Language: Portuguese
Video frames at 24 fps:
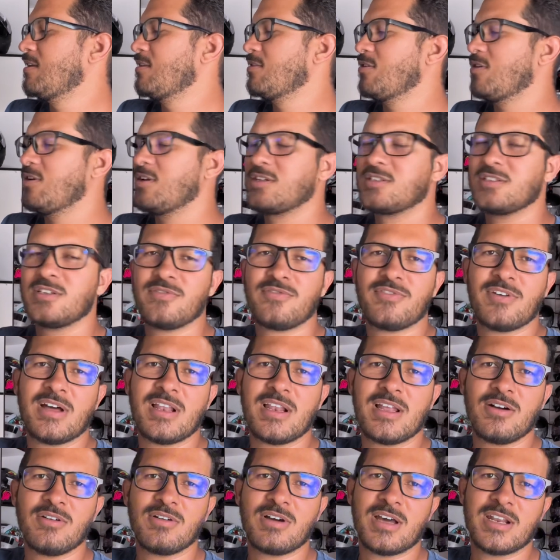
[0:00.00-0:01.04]
Na hora que você
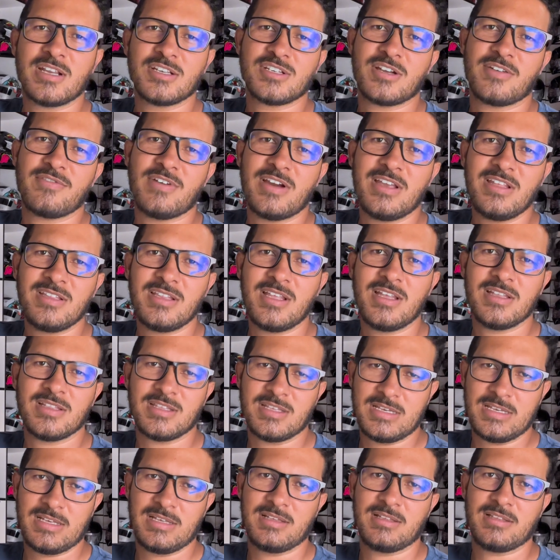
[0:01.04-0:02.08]
falar, o cara já vai
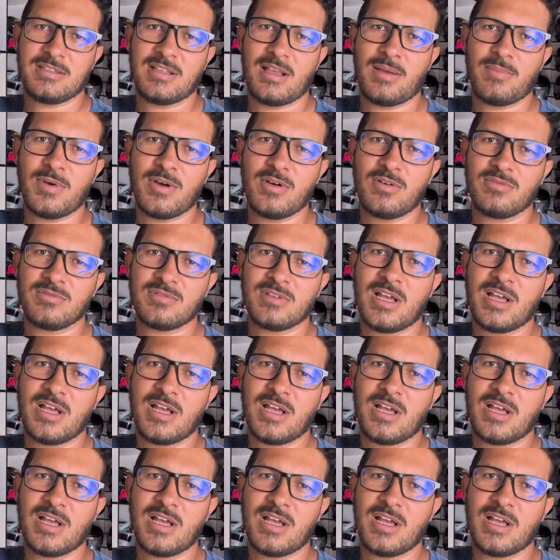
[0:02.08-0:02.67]
entender, tá bom?